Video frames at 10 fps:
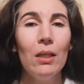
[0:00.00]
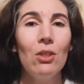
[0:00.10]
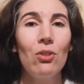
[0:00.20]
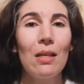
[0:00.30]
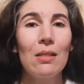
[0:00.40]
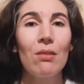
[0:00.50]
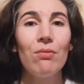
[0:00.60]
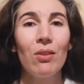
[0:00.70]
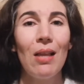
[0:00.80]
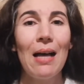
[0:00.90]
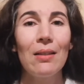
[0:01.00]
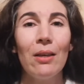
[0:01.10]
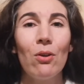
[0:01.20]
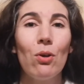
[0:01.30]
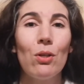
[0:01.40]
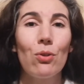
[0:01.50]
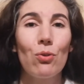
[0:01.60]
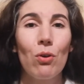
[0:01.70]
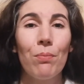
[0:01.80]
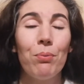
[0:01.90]
isto tem-se revelado em coisas
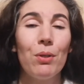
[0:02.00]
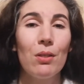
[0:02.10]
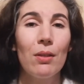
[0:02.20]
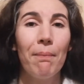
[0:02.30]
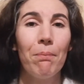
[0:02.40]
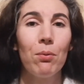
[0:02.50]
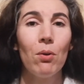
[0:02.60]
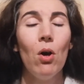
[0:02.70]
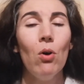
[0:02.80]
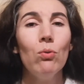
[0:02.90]
como, por exemplo,